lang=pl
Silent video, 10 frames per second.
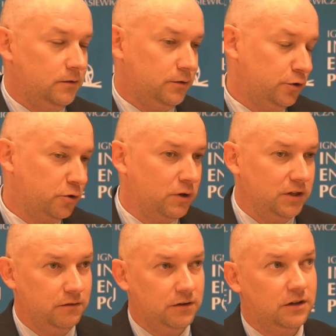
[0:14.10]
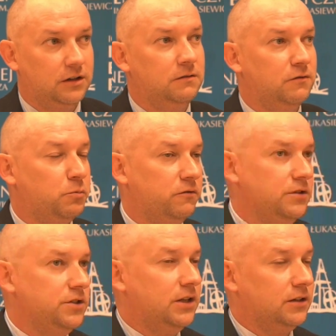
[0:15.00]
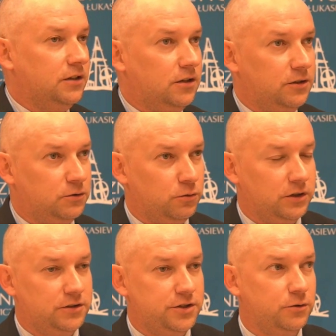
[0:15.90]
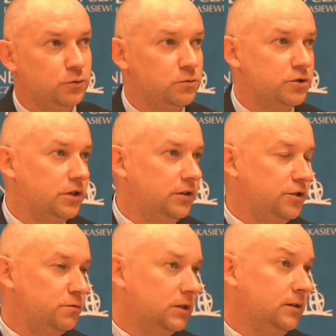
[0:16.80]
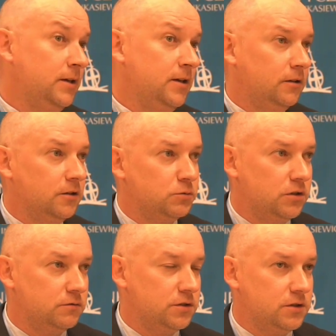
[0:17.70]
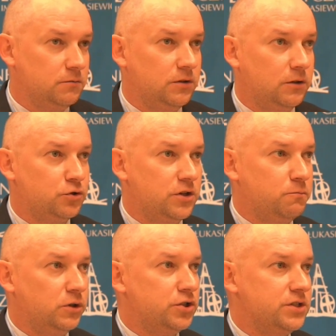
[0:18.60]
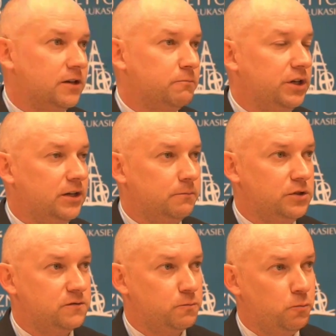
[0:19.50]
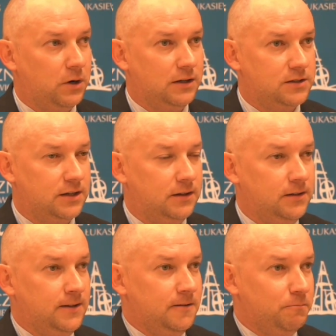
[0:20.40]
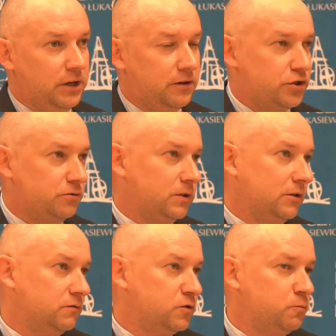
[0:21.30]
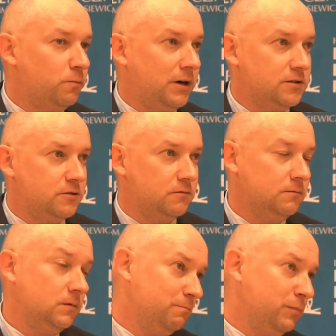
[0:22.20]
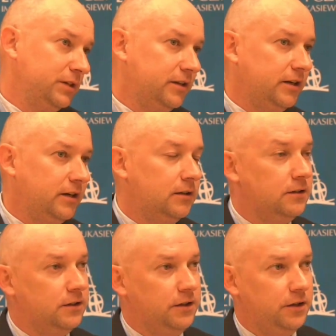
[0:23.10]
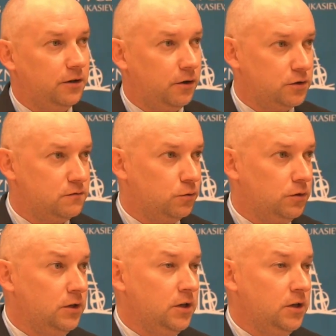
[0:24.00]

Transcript: Dokładnie, wiele wypowiedzi takich e, tutaj dzisiaj usłyszeliśmy. No i przede wszystkim to na różnych płaszczyznach powinna być współpraca. Pierwszą taką współpracą badania i rozwój.